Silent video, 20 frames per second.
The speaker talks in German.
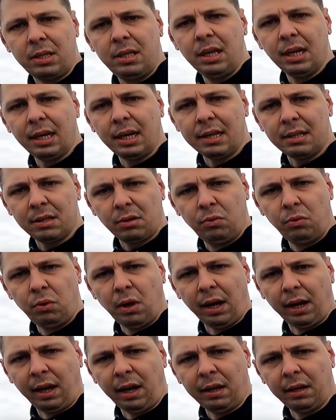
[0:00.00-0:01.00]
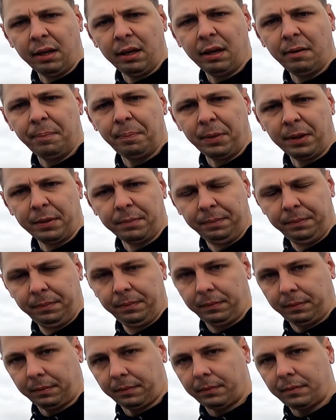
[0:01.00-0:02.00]
es hier ganz gut erkennen kann.
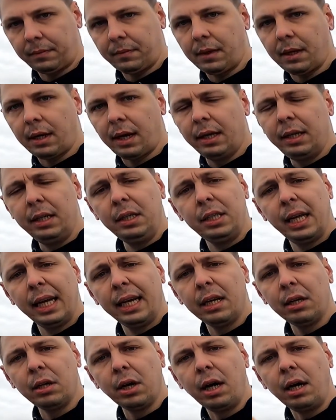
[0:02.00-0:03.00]
Ich denke,